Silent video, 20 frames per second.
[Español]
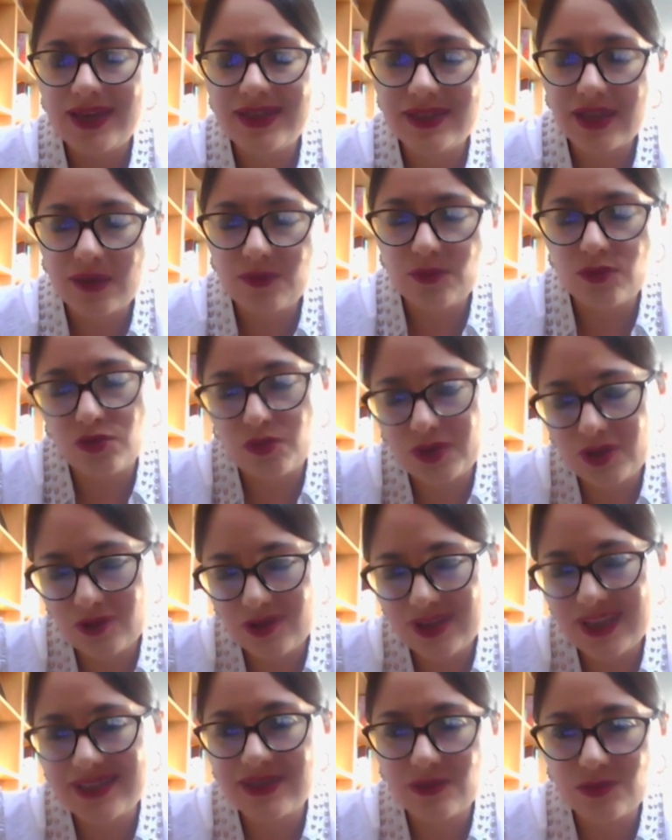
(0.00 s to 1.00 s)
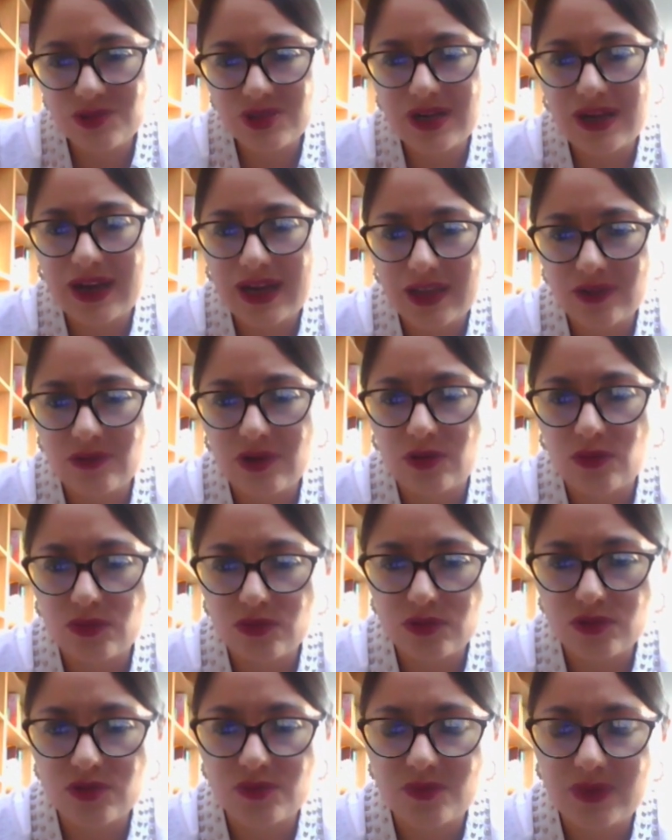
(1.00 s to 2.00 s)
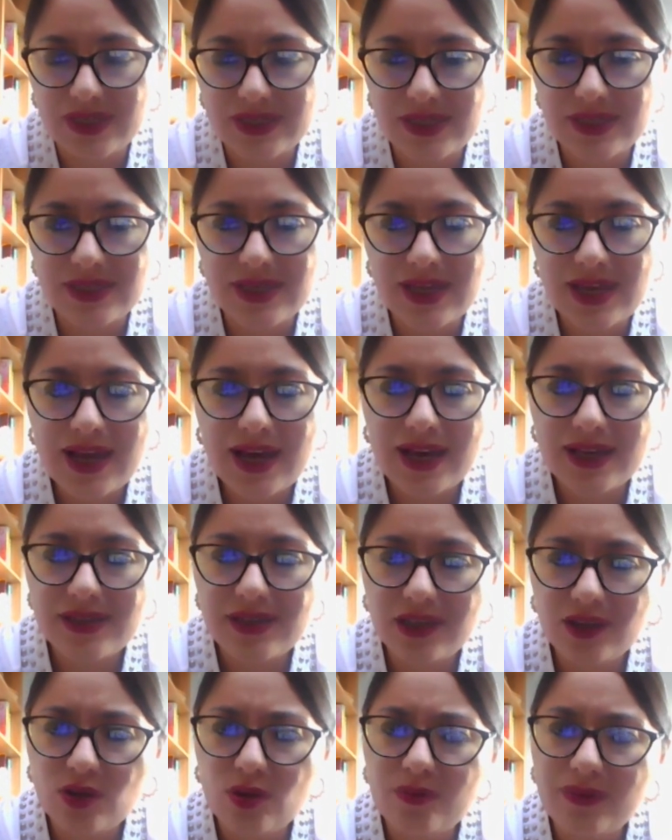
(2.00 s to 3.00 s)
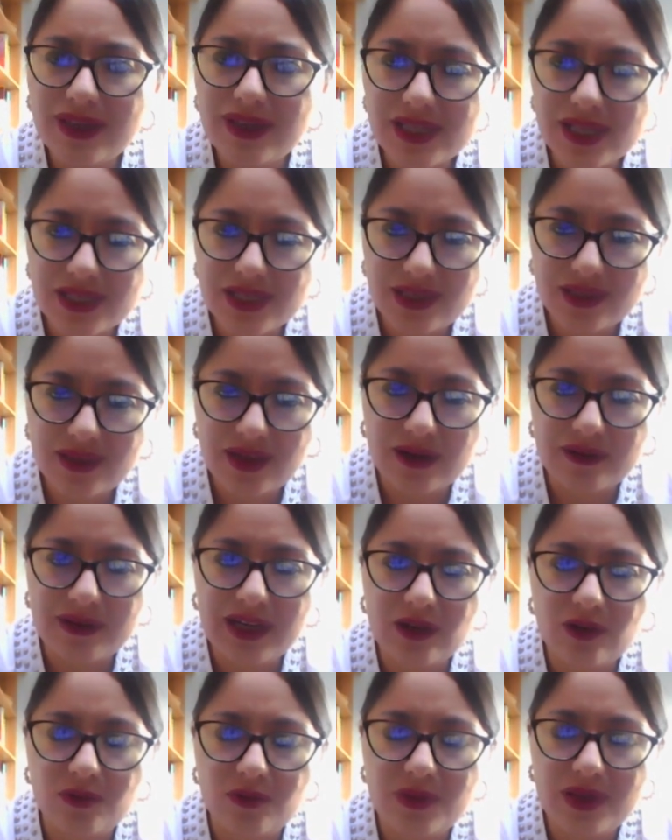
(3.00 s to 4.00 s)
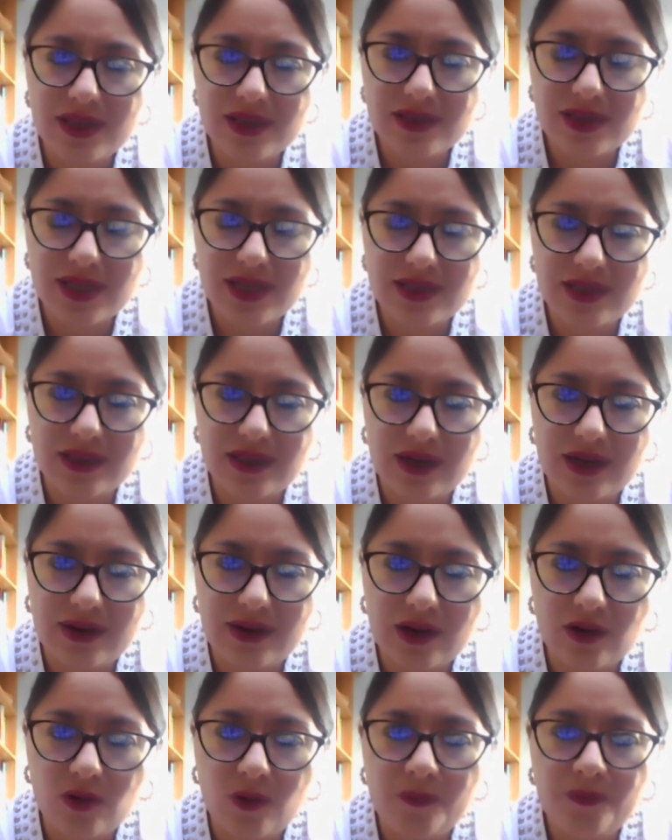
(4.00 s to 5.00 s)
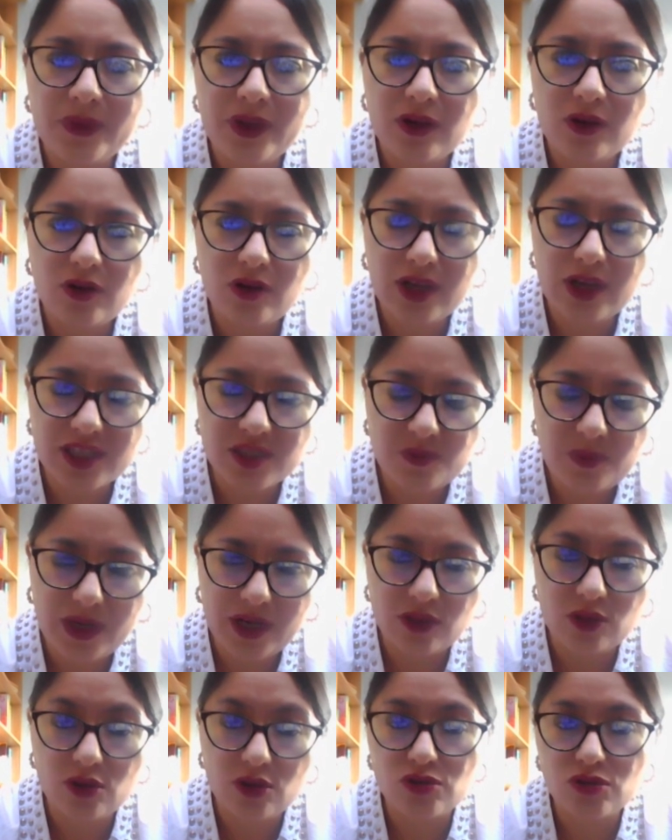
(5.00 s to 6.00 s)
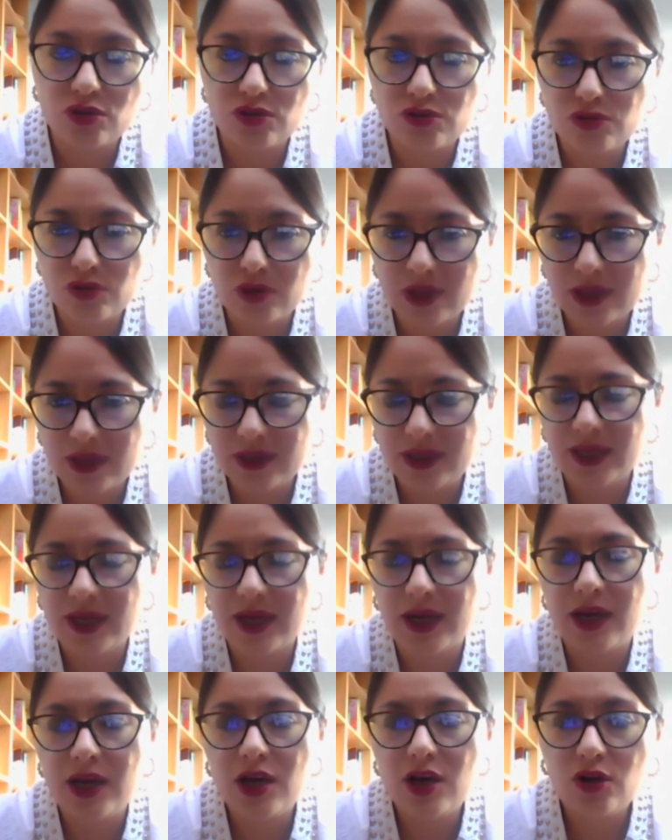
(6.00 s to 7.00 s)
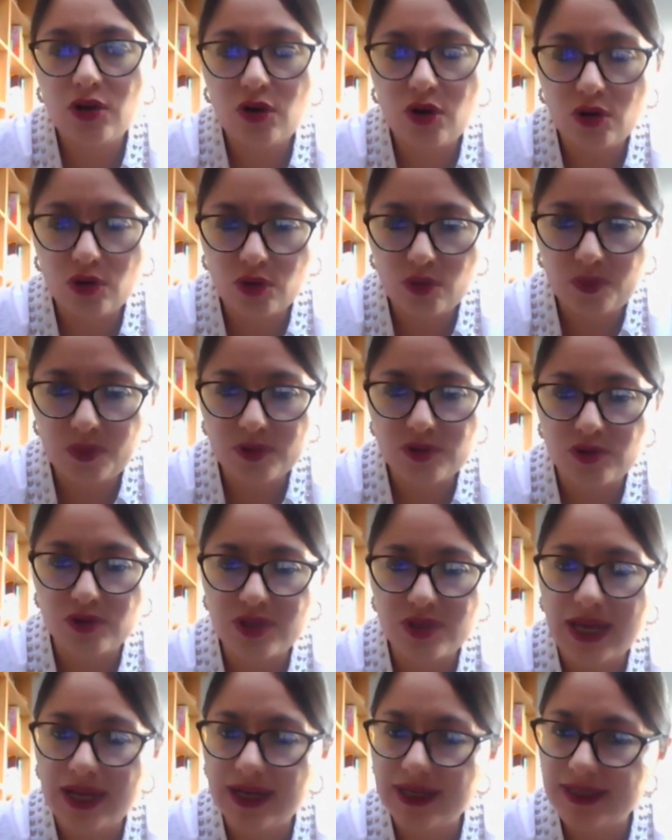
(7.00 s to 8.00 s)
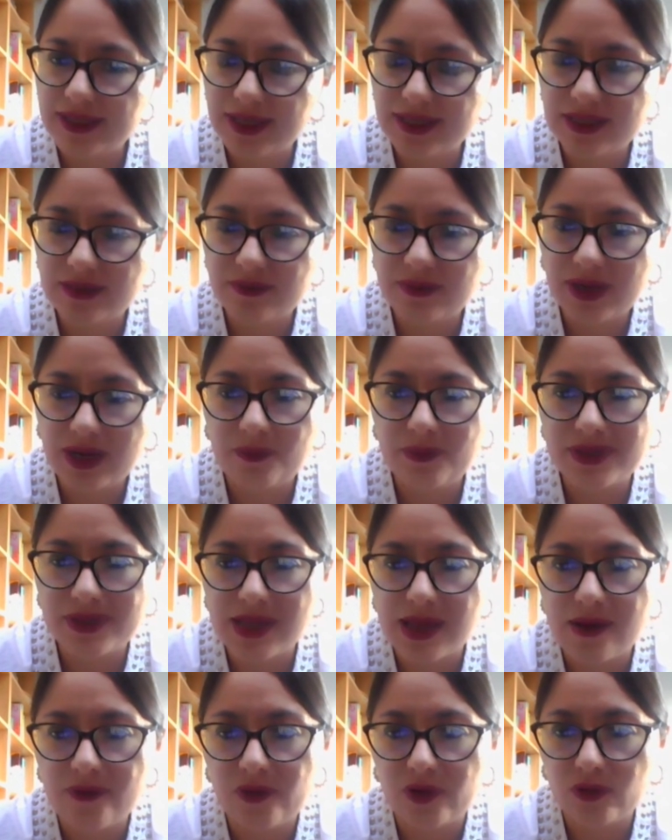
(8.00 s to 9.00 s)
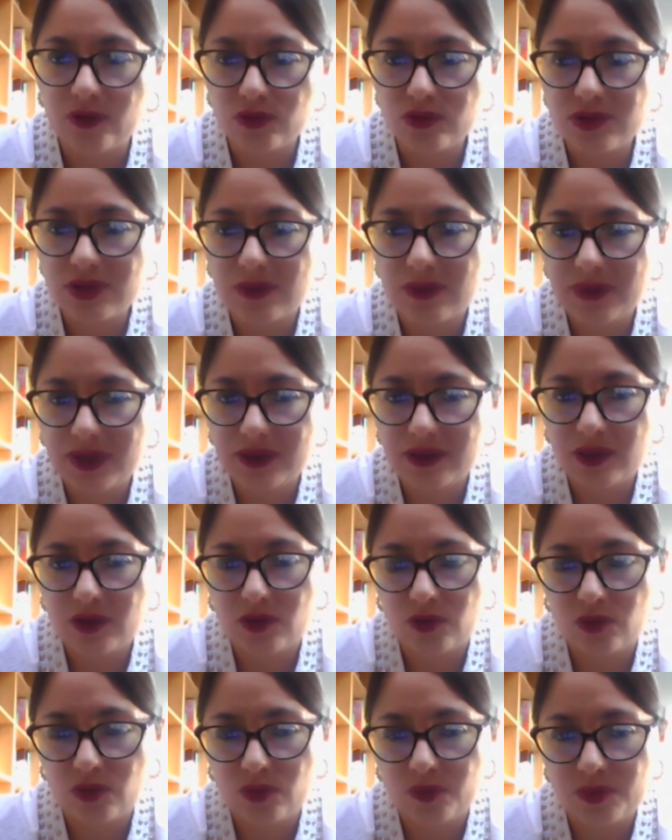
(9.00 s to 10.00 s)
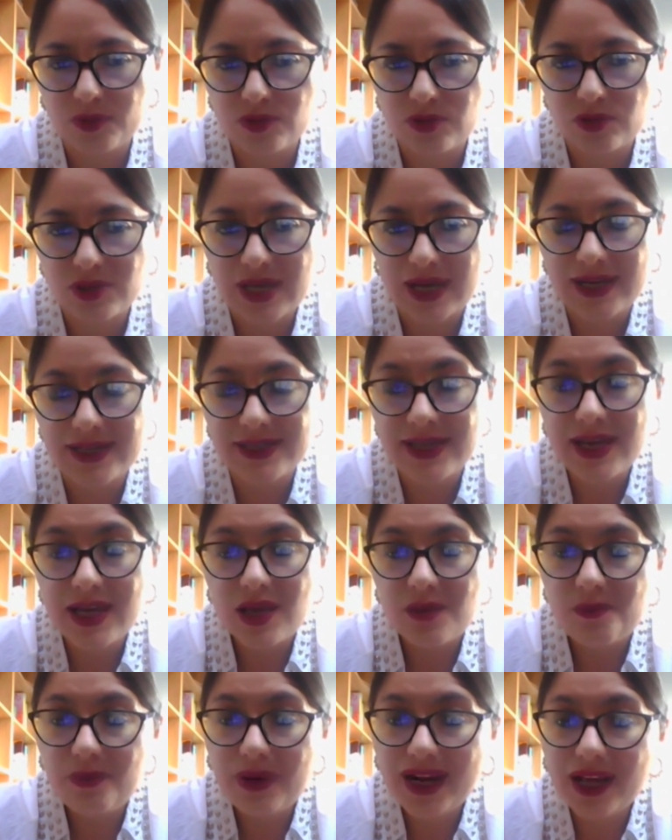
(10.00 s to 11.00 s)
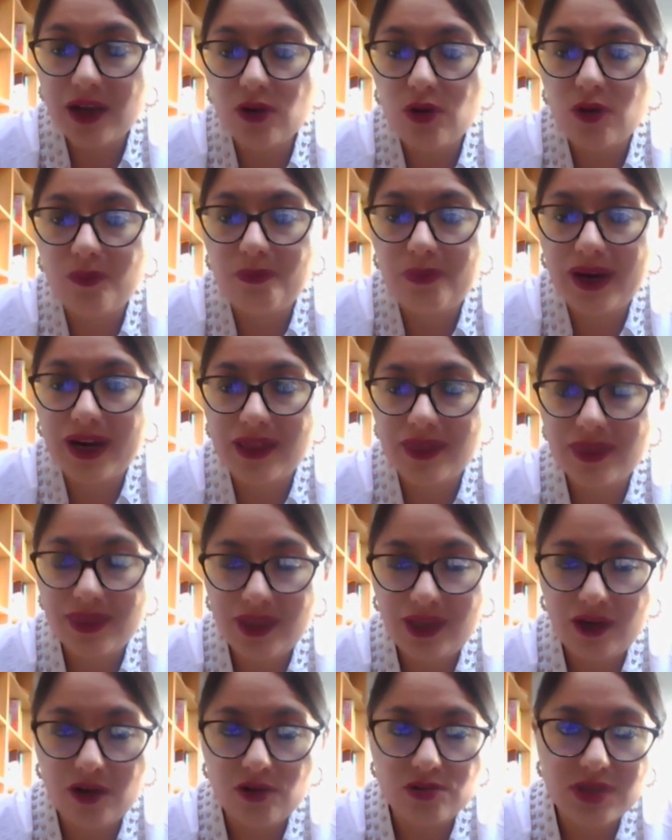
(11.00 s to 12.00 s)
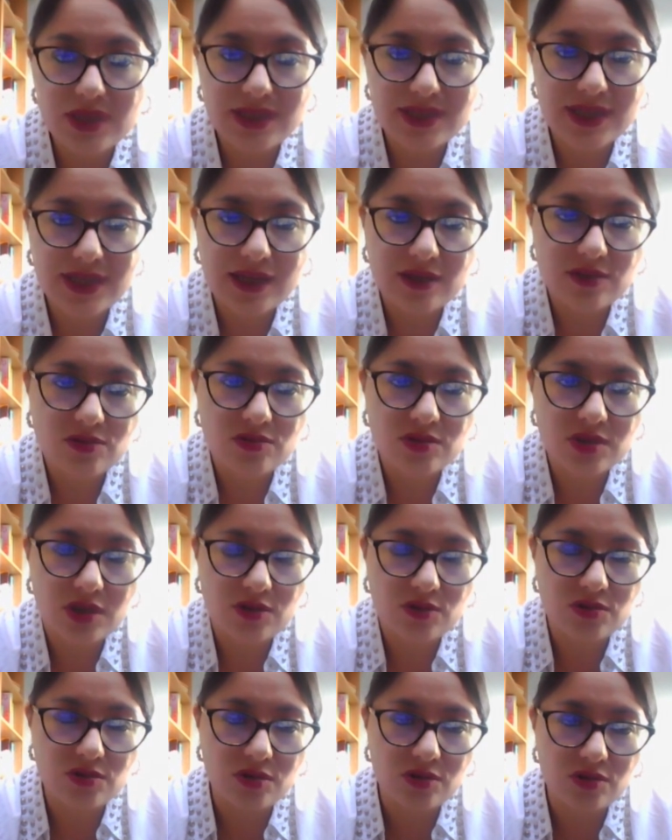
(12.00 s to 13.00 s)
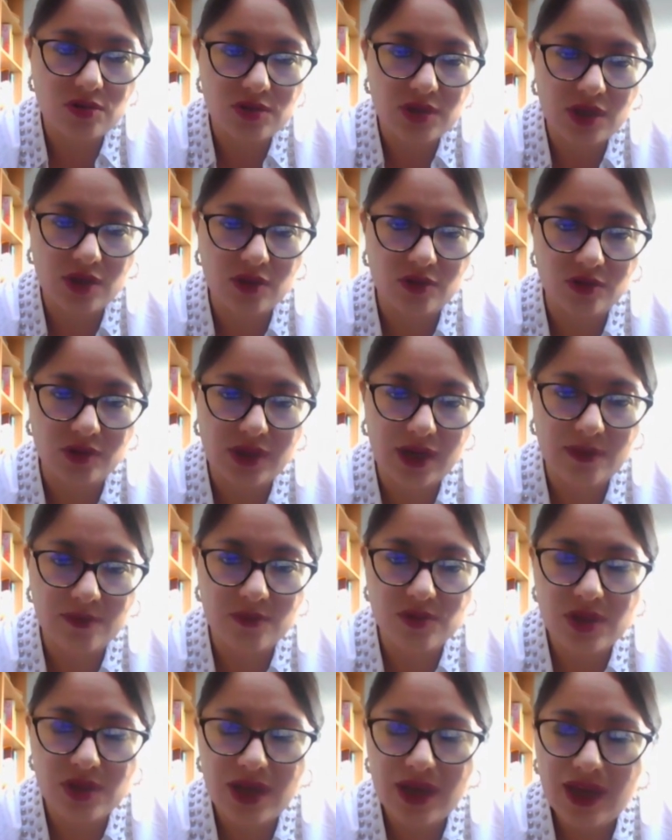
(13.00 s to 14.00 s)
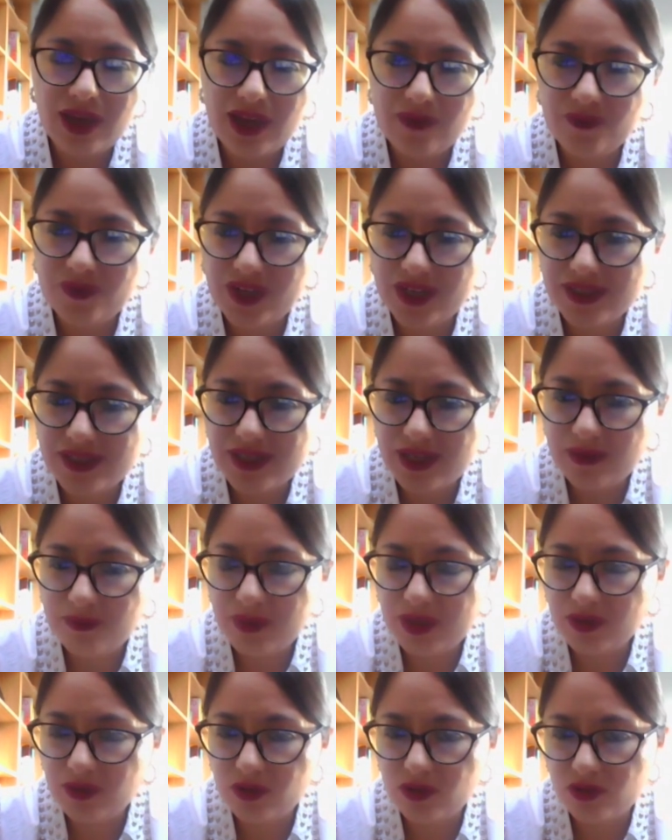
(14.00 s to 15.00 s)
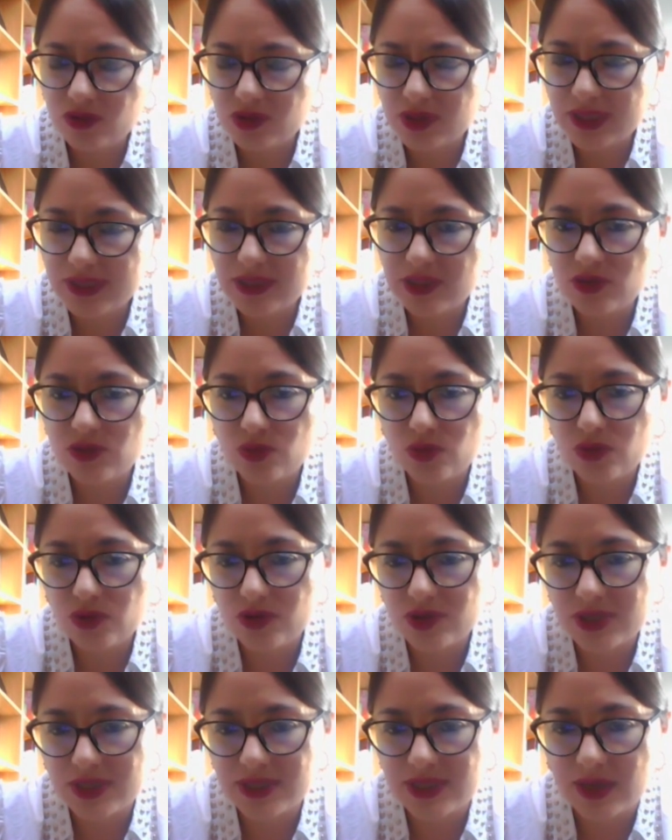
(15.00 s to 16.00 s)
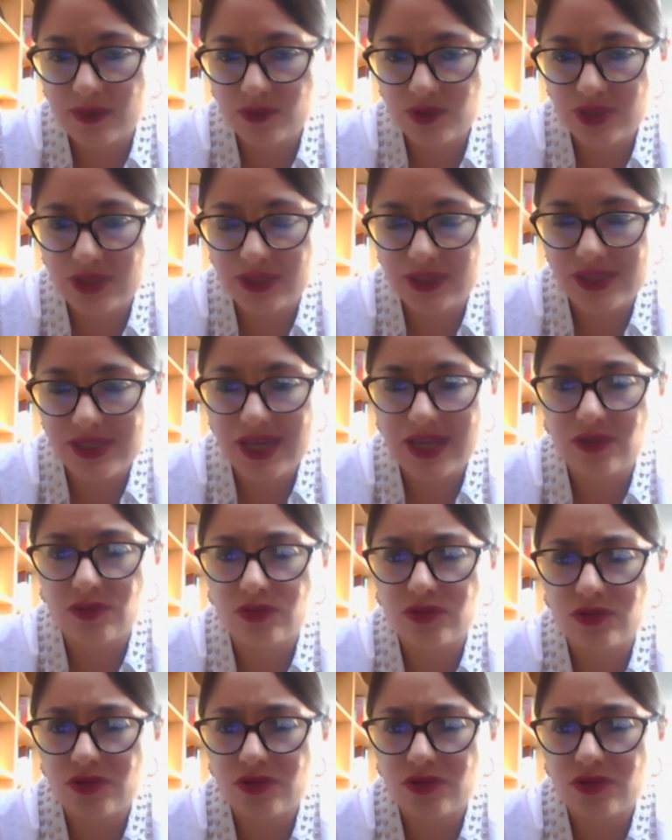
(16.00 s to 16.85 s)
estamos, bueno, ya estamos trabajando algunos meses haciendo mesas de trabajo, medias de trabajo con expertos, con ciudadanía, con grupos sociales y la semana pasada fue justamente con grupos sociales para compartir los hallazgos que nosotros encontramos en tres elementos o tres estudios que estamos iniciando.